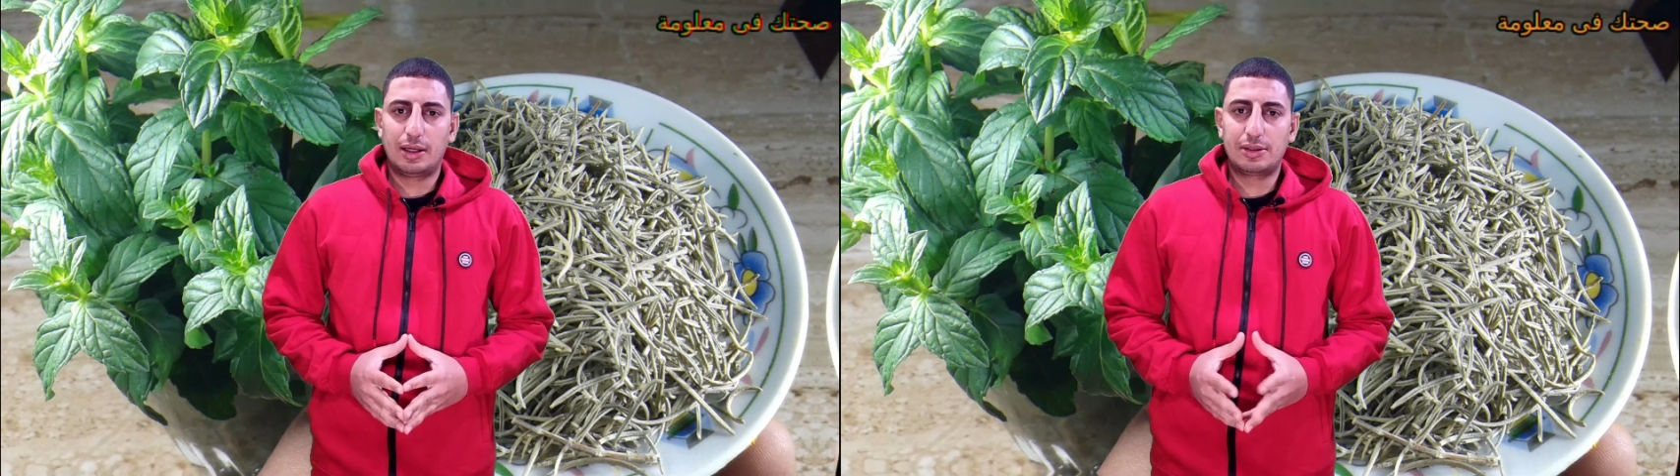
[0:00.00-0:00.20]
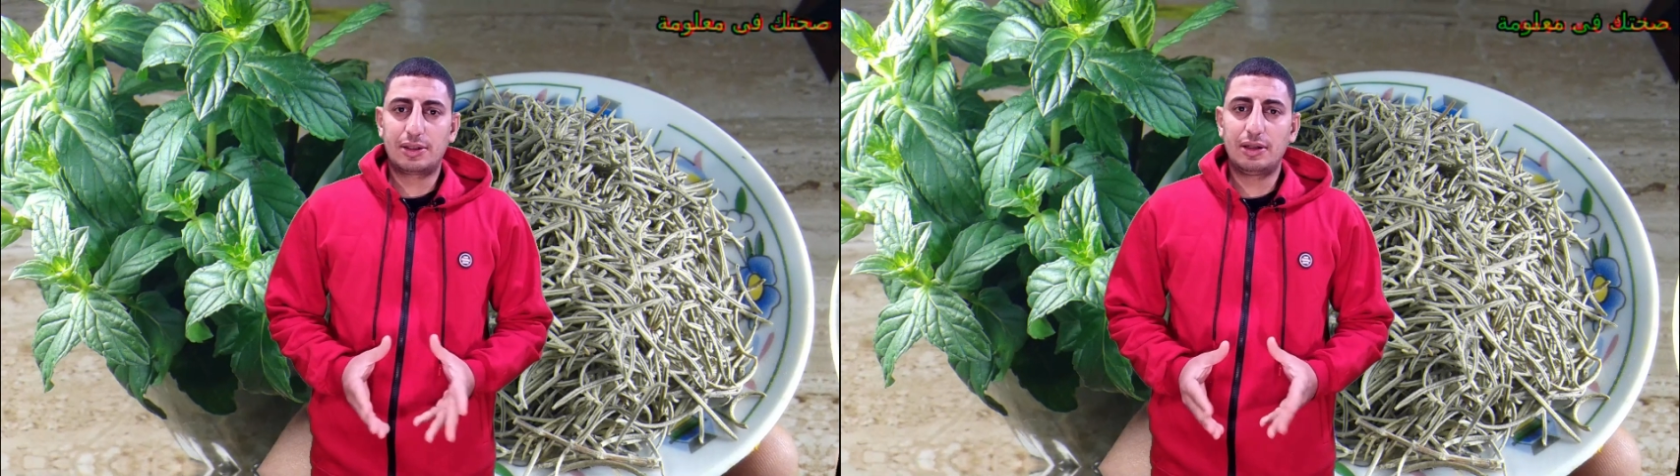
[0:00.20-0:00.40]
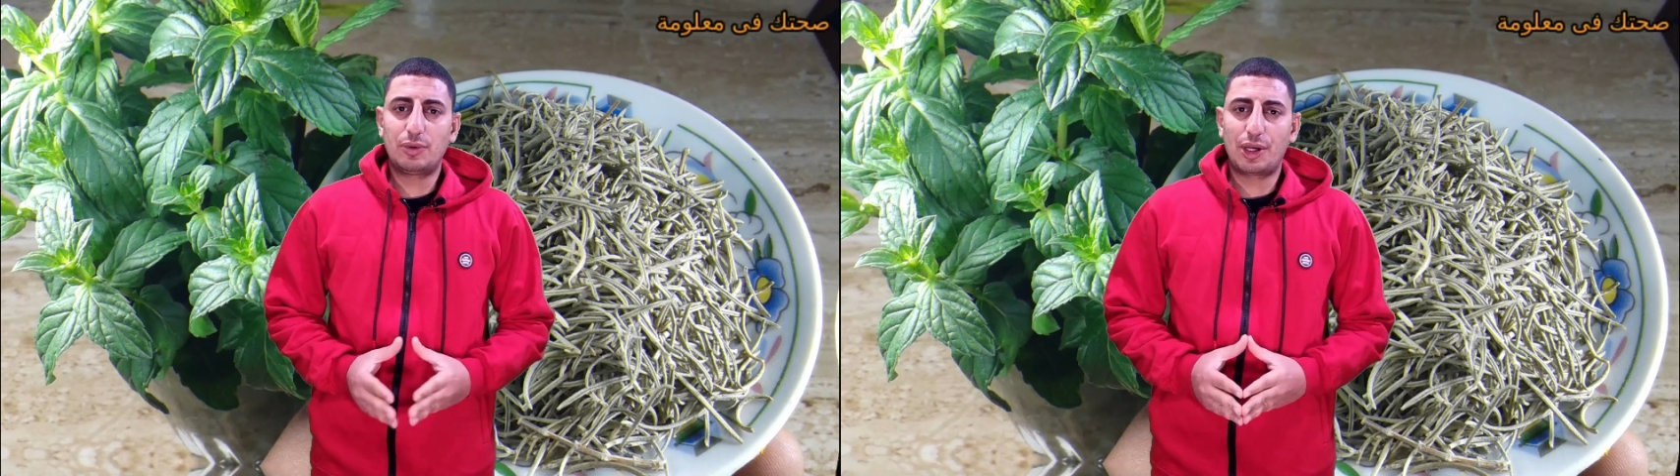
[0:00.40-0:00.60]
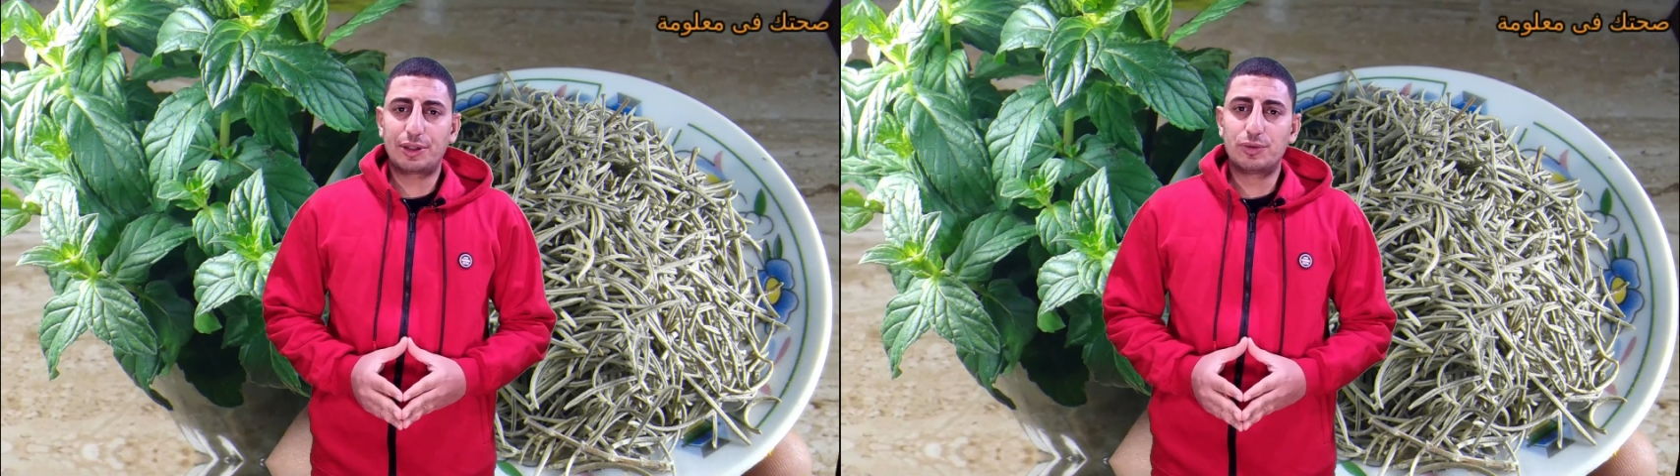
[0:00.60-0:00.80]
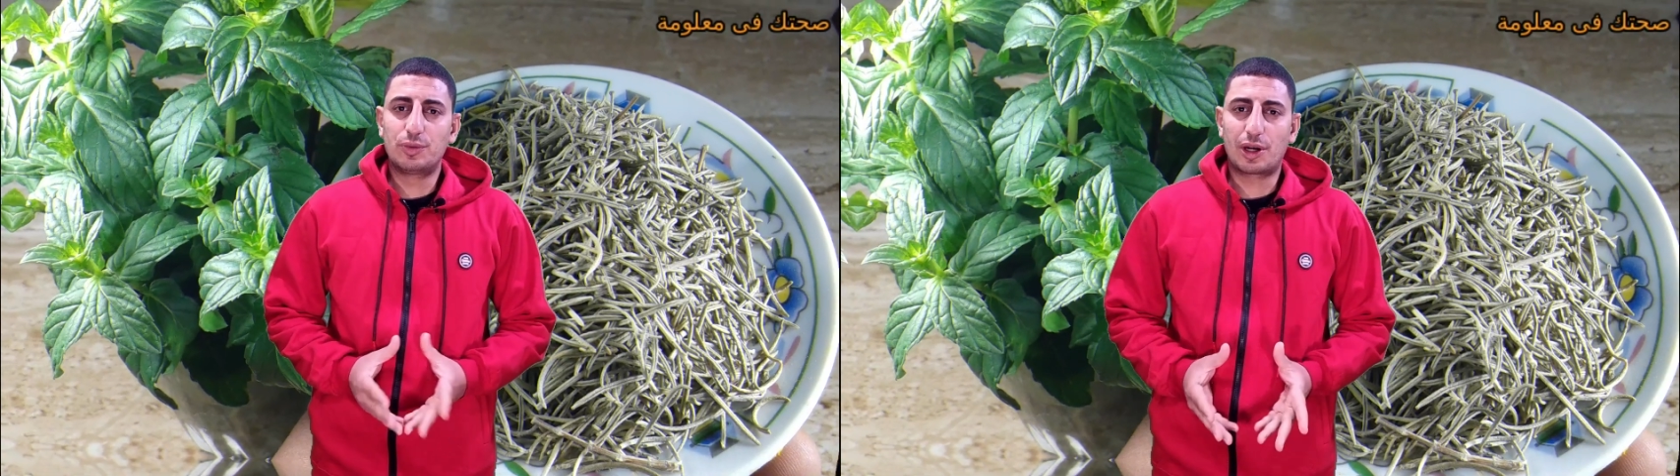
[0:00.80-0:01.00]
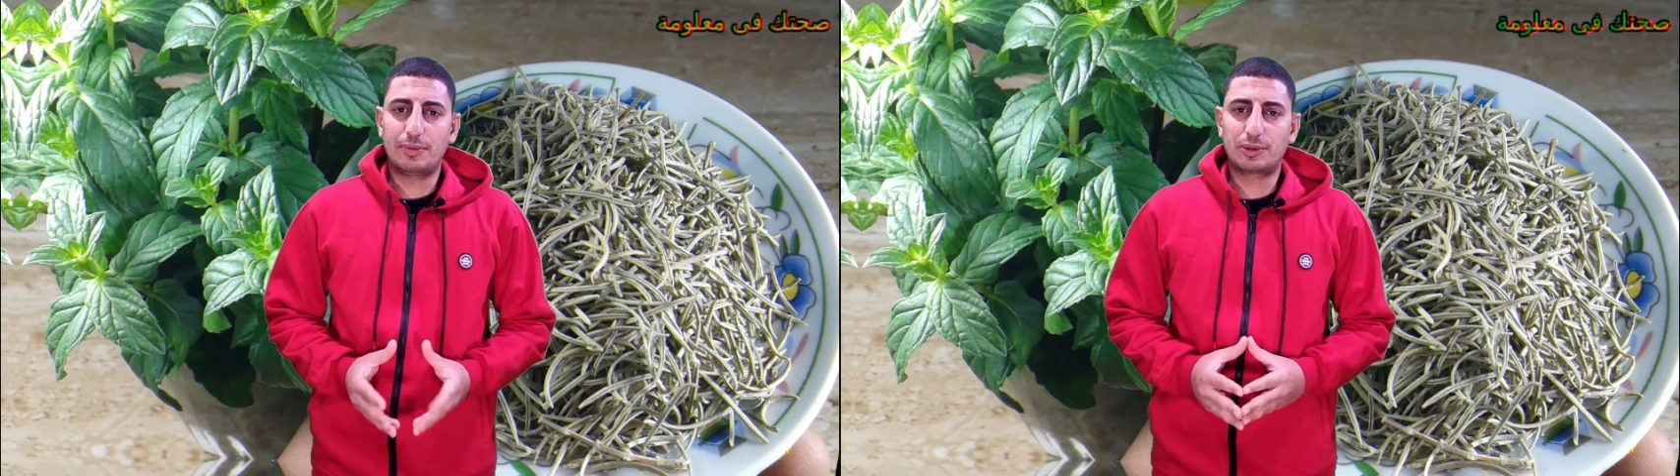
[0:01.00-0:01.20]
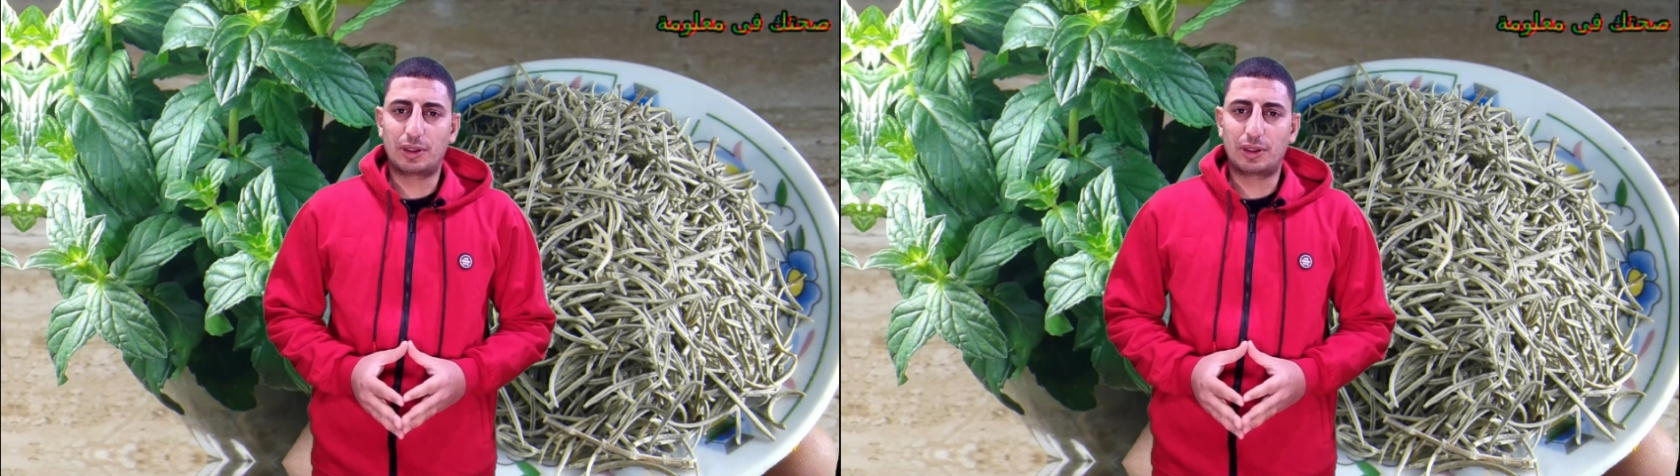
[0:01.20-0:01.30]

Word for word: السلام عليكم ورحمة